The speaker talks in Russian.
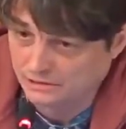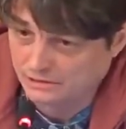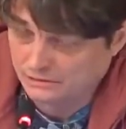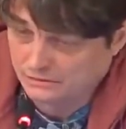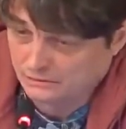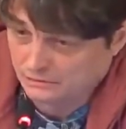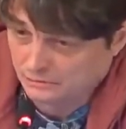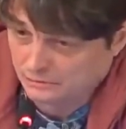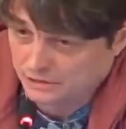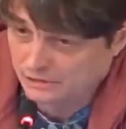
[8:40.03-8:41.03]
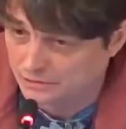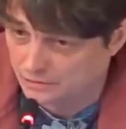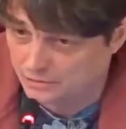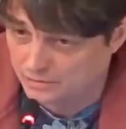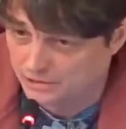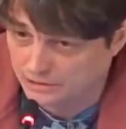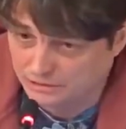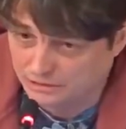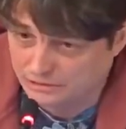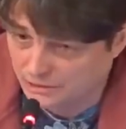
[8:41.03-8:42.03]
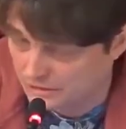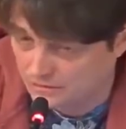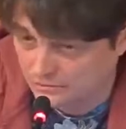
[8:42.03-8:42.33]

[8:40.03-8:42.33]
они ну, в каких-то более прикладных целях.